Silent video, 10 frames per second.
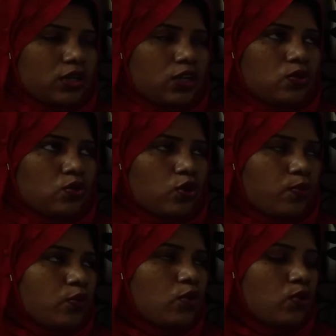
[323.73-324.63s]
কিন্তু
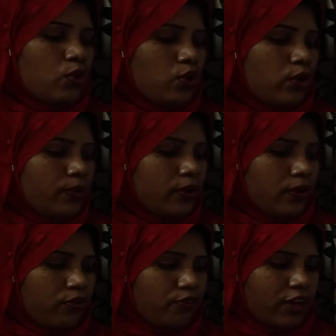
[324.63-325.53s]
তবুও কোনো
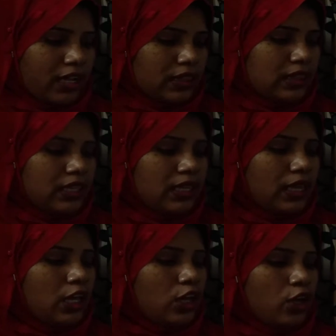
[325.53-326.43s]
ফাঁদ দিয়ে
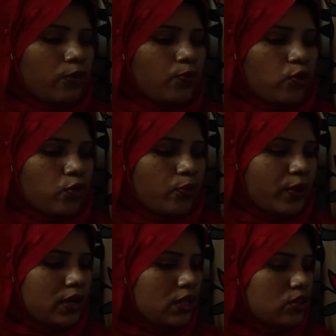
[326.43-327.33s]

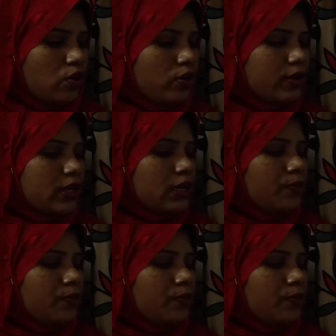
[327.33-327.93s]
বন্যপ্রাণীর ধরা